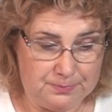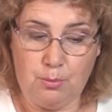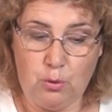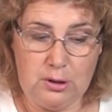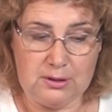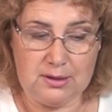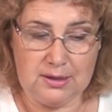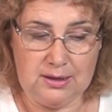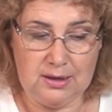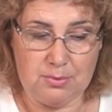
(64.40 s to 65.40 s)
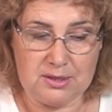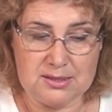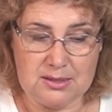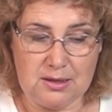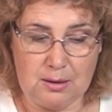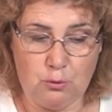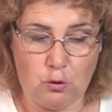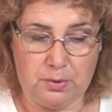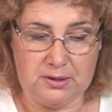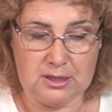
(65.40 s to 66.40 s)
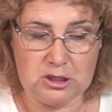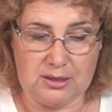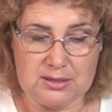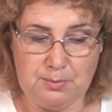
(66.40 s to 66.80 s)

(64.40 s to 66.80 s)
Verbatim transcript: Более дорогие образцы гробов подорожали